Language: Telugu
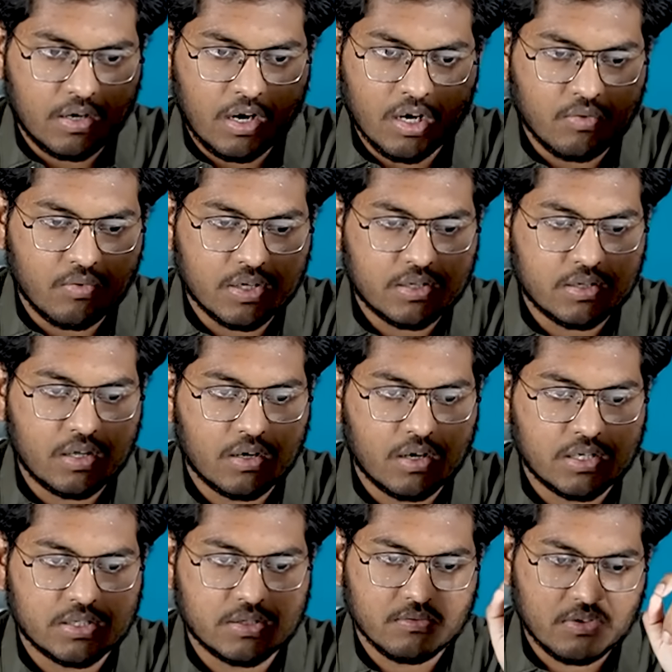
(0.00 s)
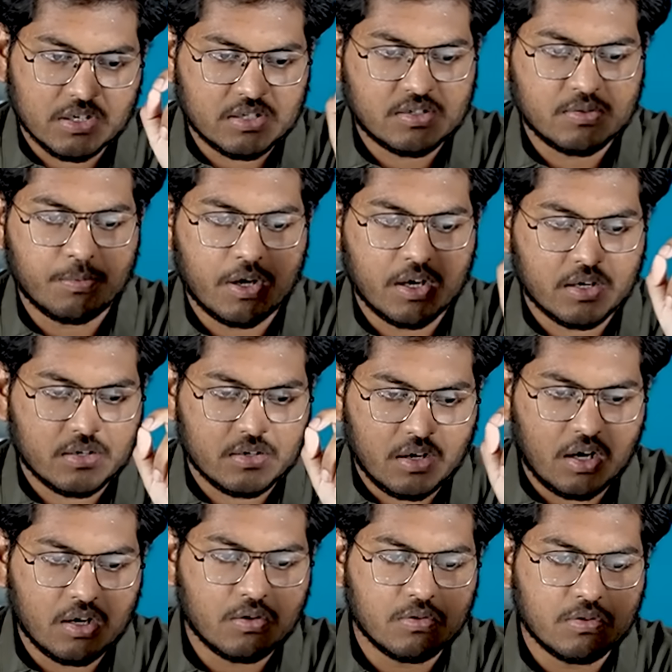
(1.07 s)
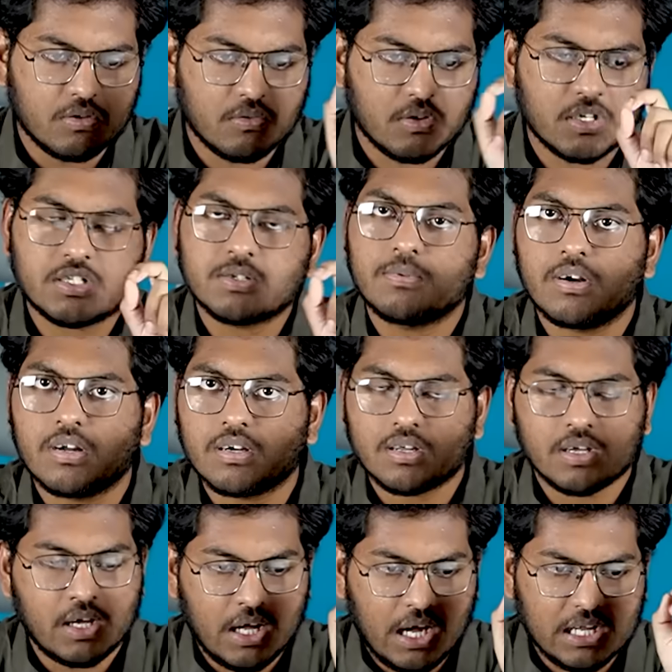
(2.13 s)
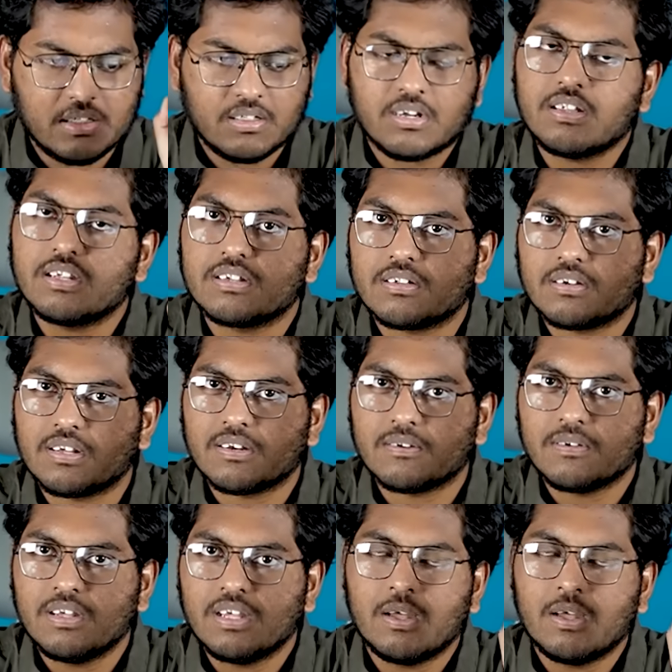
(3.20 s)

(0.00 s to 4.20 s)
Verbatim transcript: నాట్ వర్త్ ద కాస్ట్ వర్స్ట్ ప్రోడక్ట్ నాట్ గుడ్ వర్స్ట్ ప్రోడక్ట్ అందరూ చెడుతున్నారు